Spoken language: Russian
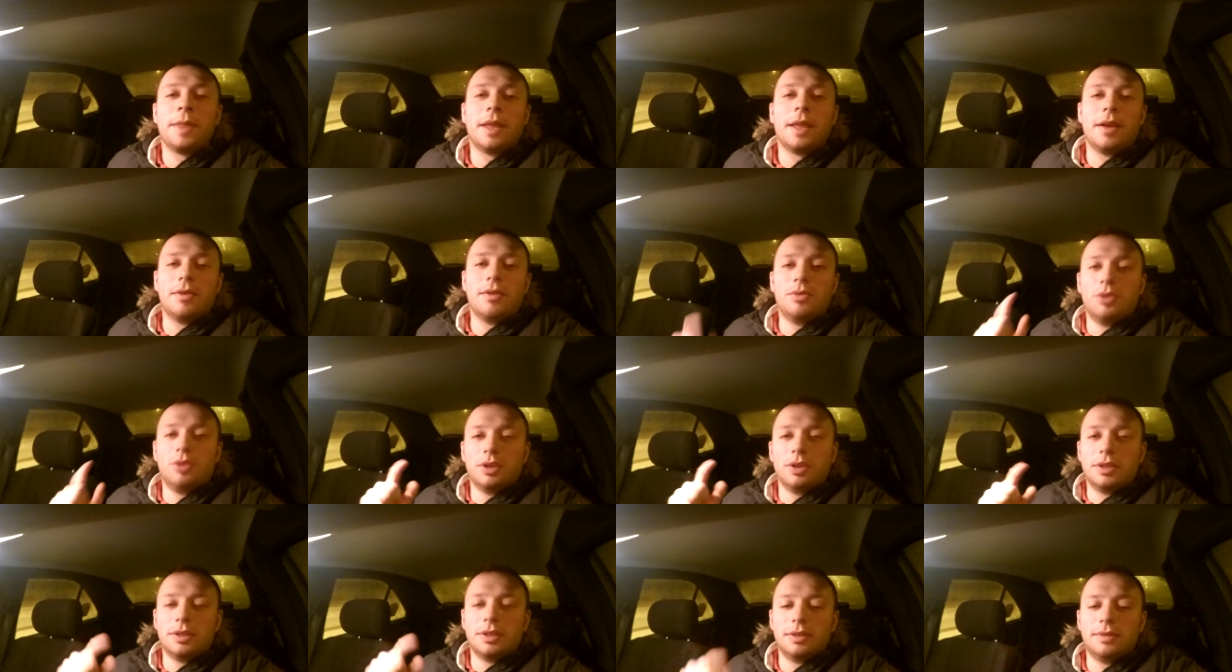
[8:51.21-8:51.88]

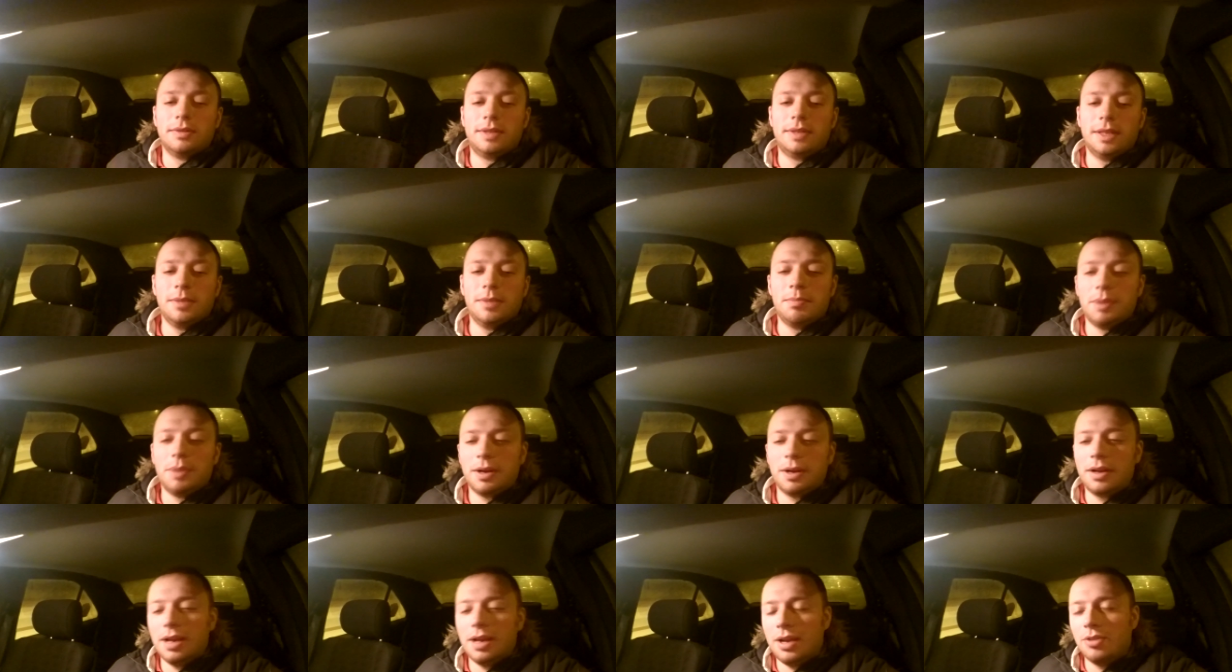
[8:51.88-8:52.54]
Вот. Всем
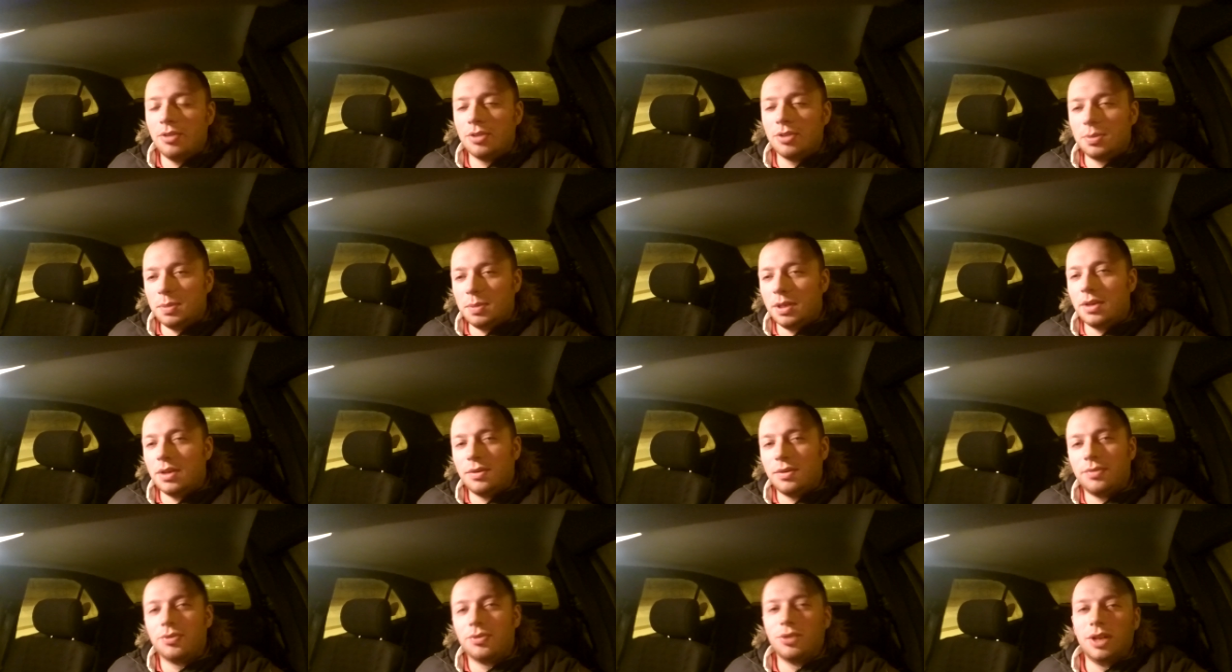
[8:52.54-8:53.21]
пока,
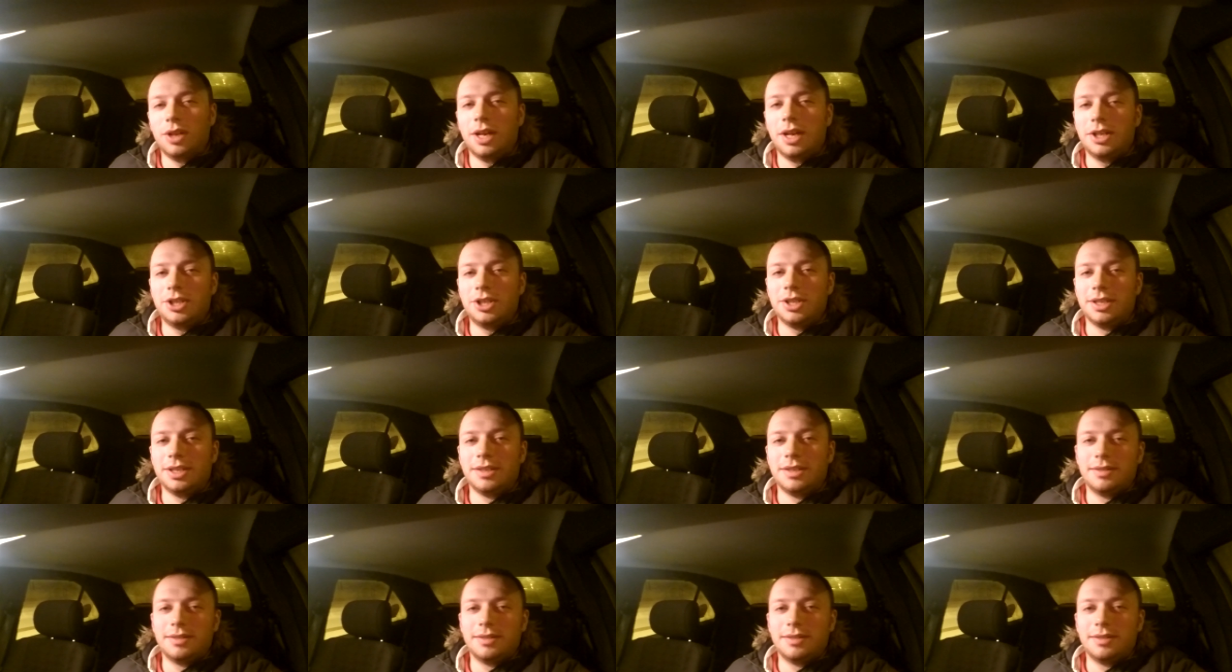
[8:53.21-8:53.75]
успехов, удачи!